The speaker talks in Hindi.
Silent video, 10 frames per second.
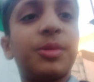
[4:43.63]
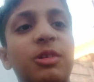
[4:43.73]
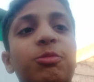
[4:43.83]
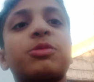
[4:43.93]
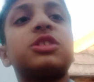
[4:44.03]
आपको
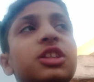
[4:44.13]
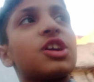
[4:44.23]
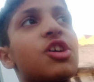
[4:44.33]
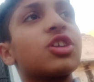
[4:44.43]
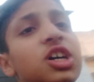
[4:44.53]
मेरा
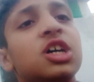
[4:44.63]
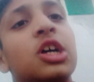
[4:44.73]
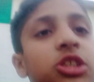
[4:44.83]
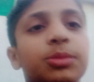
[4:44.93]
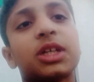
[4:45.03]
पसंद आया होगा
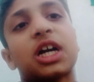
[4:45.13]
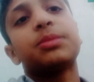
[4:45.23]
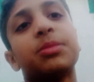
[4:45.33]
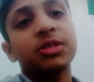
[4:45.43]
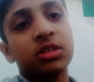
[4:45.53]
तो अभी तक
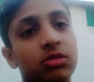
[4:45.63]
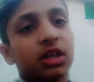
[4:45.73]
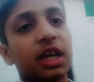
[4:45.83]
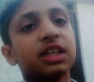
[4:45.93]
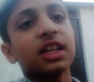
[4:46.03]
आपने मेरे चैनल
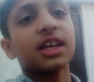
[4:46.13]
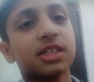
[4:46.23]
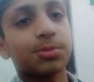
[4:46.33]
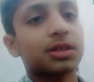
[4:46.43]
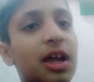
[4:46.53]
को लाइक नहीं किया
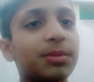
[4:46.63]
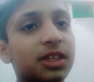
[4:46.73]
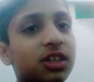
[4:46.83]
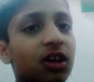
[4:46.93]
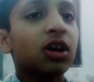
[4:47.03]
सब्सक्राइब
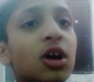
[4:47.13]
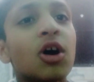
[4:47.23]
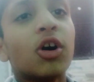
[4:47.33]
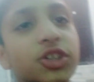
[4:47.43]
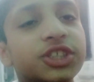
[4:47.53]
नहीं किया
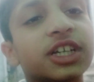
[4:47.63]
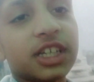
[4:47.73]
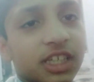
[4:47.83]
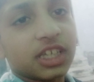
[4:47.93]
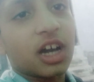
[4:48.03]
और शेयर
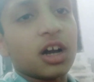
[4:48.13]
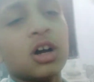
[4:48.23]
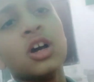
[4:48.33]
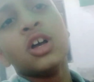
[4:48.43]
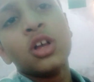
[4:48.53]
नहीं किया
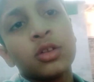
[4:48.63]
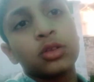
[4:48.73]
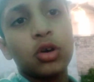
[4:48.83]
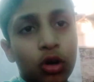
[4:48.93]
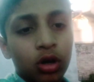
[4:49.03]

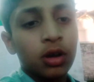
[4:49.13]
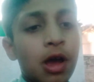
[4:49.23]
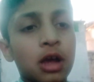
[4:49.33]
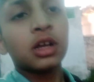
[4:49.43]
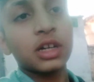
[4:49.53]
तो
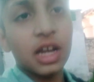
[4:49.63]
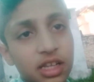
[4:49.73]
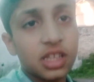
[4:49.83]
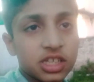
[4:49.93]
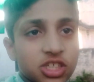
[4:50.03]

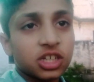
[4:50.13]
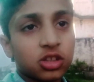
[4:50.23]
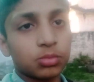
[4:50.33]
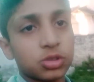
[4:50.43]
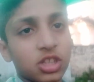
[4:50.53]
कर दीजिए
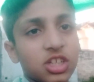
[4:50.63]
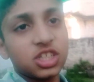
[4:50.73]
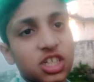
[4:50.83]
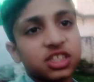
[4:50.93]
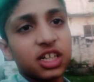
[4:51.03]
तो मुझे
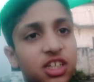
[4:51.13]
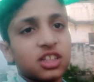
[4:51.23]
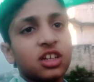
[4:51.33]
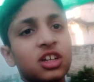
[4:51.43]
दीजिए इजाज़त